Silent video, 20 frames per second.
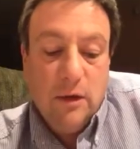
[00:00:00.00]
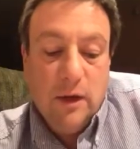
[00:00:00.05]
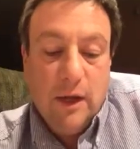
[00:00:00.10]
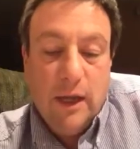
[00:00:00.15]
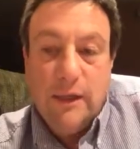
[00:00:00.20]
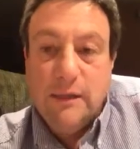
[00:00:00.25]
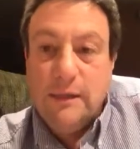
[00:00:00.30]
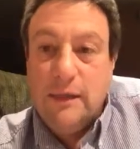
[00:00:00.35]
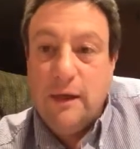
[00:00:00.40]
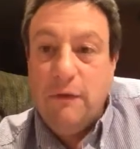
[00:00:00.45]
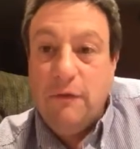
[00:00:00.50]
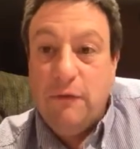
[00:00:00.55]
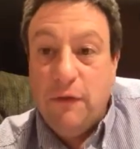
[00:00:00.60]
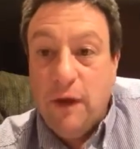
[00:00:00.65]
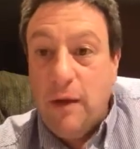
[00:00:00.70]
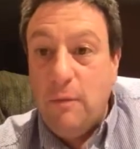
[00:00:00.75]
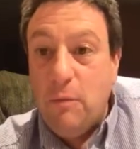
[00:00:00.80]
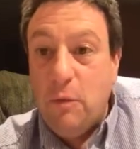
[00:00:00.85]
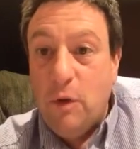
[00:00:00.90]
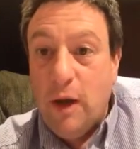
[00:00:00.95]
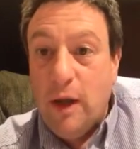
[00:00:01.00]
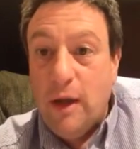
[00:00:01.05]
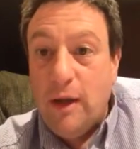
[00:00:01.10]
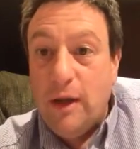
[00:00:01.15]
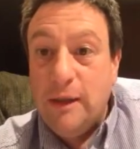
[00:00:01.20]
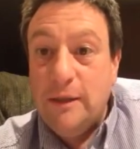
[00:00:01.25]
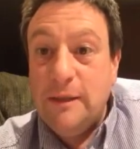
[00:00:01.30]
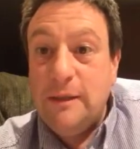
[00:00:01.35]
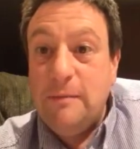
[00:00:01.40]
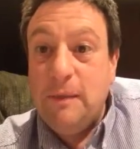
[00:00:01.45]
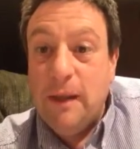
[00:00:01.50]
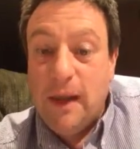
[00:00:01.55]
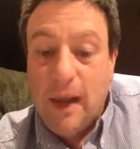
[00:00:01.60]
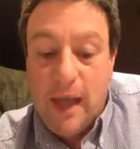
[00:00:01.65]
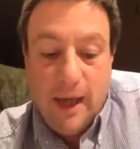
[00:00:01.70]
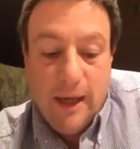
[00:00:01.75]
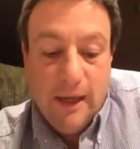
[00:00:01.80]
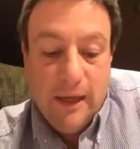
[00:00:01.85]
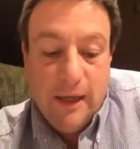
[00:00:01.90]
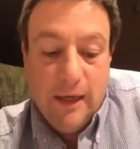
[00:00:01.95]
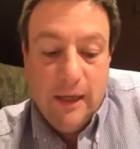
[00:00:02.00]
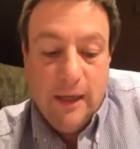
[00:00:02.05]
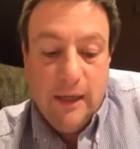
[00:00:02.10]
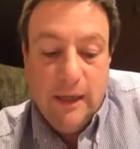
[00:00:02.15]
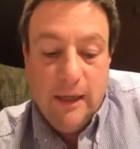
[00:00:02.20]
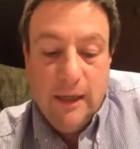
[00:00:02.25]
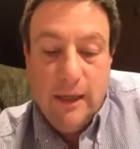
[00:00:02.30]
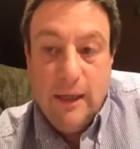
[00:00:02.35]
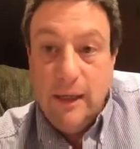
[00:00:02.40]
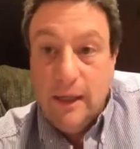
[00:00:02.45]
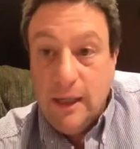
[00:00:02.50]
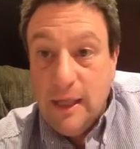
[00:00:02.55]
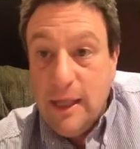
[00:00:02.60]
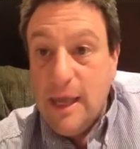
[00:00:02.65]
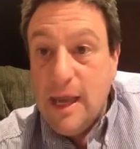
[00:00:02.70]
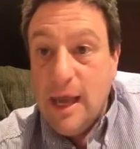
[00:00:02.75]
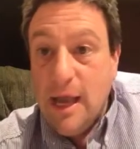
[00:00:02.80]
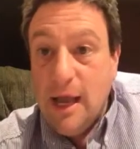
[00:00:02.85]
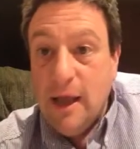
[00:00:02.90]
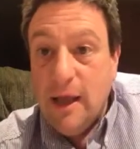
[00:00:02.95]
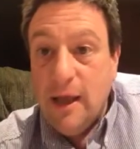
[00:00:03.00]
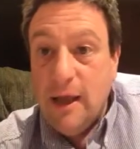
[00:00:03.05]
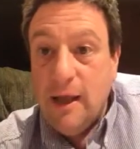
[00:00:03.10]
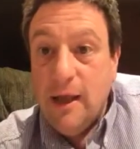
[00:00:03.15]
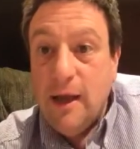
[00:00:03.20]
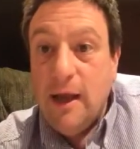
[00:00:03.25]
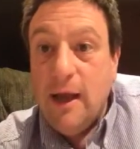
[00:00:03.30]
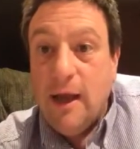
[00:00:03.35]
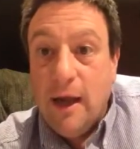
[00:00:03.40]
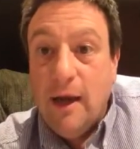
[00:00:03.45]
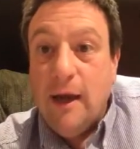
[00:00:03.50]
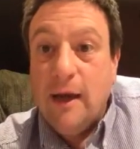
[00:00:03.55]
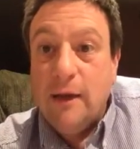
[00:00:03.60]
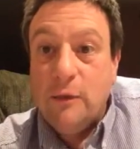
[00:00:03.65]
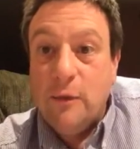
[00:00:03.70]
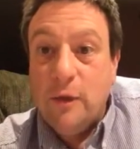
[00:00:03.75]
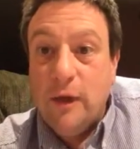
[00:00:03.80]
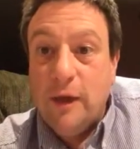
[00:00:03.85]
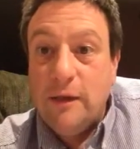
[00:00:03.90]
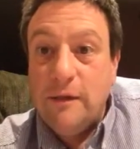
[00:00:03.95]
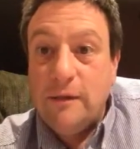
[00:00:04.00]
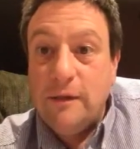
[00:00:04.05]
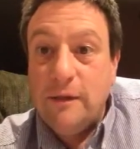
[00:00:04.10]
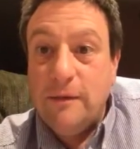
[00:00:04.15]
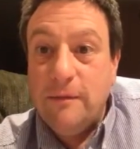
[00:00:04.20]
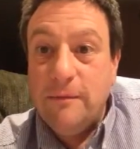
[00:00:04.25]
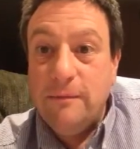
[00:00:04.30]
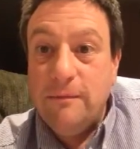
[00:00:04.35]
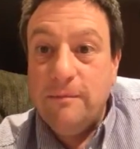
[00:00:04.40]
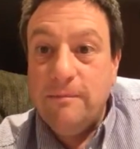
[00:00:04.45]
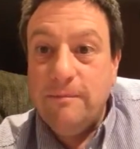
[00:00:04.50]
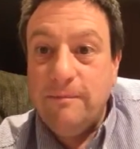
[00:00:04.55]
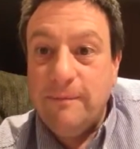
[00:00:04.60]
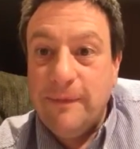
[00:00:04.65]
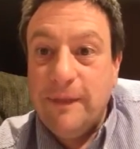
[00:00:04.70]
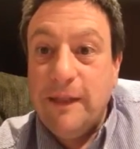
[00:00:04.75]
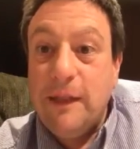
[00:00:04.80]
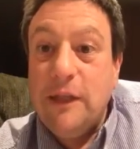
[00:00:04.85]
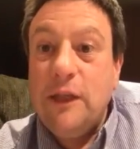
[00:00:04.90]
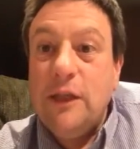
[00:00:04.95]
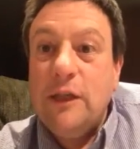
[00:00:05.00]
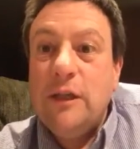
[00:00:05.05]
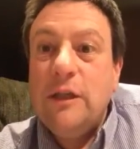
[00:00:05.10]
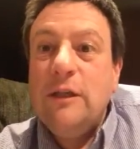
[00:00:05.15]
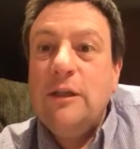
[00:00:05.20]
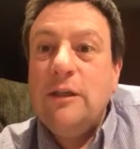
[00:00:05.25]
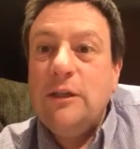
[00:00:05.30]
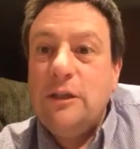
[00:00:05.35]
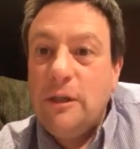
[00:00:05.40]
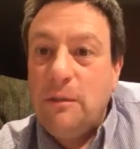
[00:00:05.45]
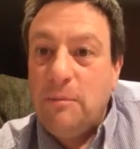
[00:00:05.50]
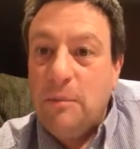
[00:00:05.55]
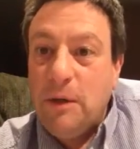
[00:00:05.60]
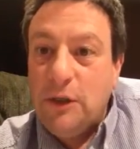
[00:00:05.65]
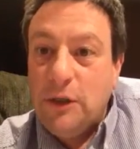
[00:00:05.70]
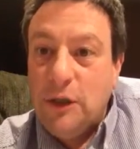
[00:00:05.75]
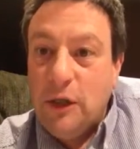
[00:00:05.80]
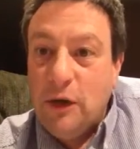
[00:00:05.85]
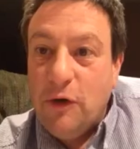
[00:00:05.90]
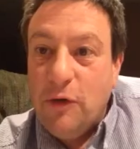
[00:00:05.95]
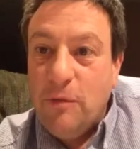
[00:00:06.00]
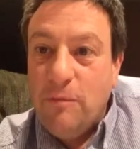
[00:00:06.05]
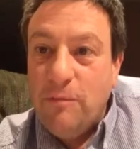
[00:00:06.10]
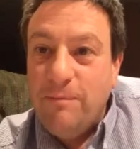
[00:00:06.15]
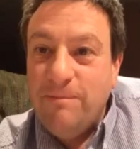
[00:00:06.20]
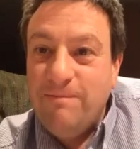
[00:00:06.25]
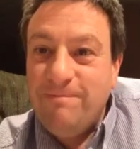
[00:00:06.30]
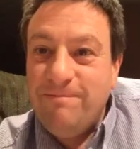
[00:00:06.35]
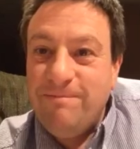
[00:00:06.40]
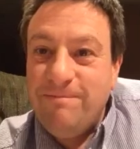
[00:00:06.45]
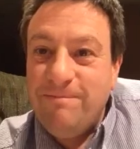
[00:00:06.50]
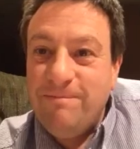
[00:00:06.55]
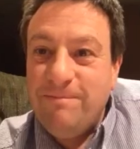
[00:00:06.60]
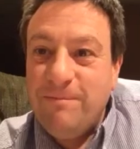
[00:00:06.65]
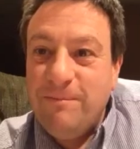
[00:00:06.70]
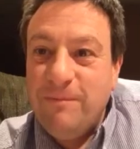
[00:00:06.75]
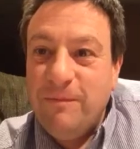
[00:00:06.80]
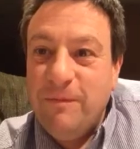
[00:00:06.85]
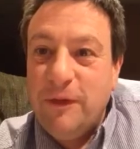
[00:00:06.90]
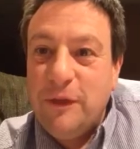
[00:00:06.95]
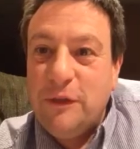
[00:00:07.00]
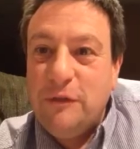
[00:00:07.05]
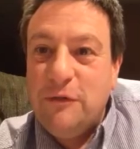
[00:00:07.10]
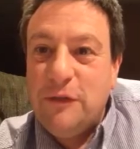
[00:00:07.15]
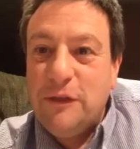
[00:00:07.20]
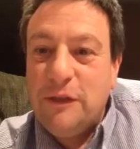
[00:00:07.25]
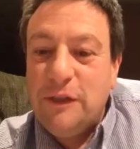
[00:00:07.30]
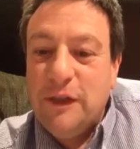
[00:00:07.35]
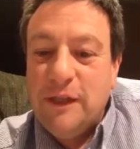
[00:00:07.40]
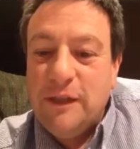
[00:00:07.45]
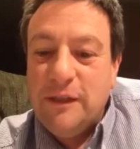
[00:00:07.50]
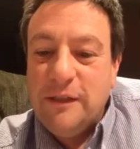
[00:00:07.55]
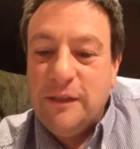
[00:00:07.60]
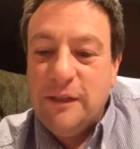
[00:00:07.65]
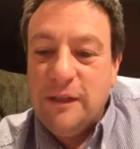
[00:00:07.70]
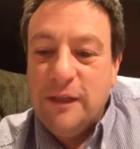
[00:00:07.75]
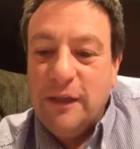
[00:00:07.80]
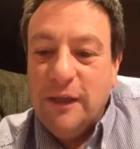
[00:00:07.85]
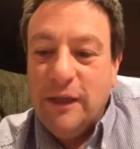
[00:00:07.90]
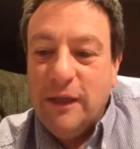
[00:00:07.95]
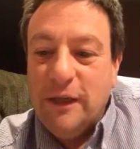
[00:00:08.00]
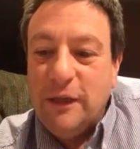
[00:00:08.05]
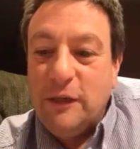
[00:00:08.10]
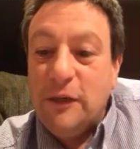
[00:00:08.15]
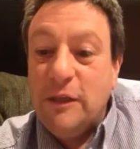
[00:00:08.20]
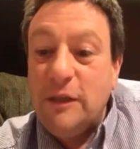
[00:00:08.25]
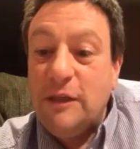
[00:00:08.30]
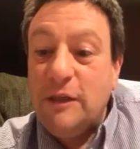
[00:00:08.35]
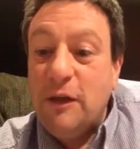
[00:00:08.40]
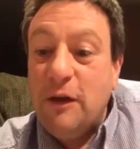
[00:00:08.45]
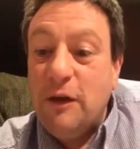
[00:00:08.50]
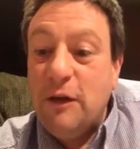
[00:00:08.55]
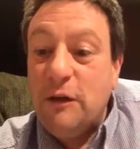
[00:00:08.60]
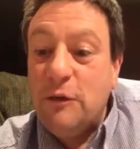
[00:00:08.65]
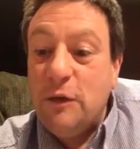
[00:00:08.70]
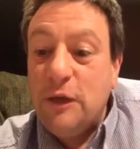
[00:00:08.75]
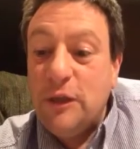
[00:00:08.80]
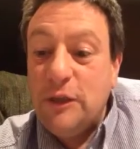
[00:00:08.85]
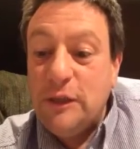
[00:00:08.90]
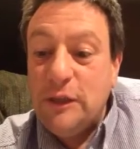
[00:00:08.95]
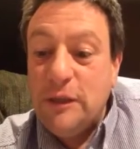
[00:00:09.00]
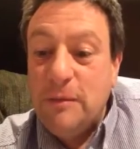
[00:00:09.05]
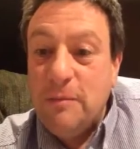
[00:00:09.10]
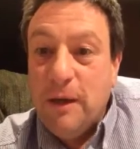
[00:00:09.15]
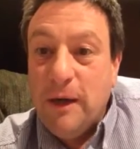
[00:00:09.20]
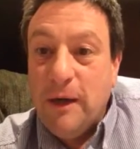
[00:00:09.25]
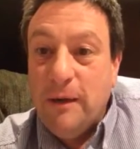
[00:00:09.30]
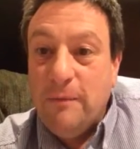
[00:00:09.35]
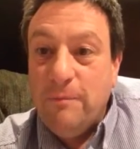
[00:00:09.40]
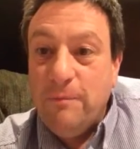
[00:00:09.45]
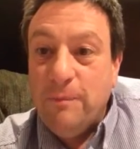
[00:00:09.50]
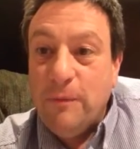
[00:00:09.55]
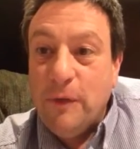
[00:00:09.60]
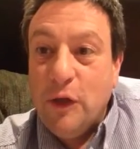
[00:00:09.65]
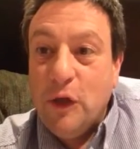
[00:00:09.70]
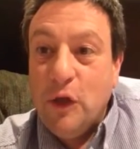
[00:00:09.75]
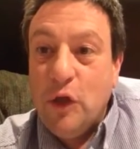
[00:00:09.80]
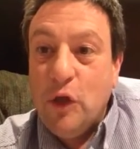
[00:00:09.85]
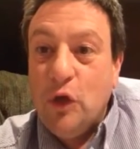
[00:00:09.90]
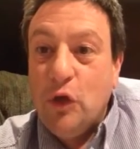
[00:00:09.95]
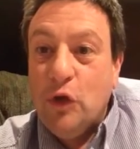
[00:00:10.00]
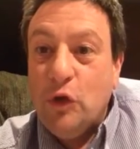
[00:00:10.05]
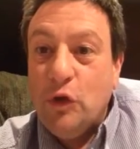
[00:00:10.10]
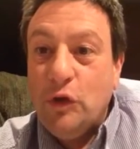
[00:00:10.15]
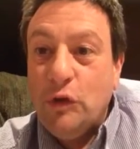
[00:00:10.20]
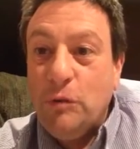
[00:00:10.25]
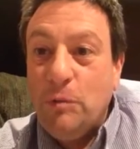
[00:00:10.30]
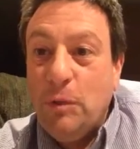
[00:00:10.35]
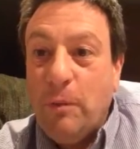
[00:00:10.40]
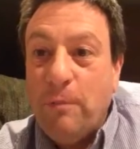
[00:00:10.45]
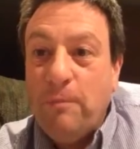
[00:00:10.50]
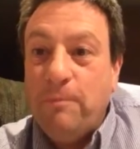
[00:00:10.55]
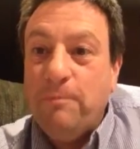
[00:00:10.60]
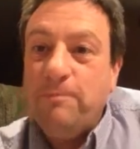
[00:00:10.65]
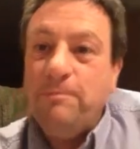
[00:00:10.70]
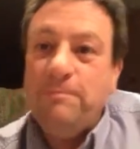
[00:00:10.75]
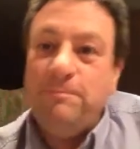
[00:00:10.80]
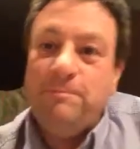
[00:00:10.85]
essa flâmula, esse milagre que é a natureza. Shabbat Shalom. Vejo vocês nas nossas aulas durante a semana. Tudo de bom.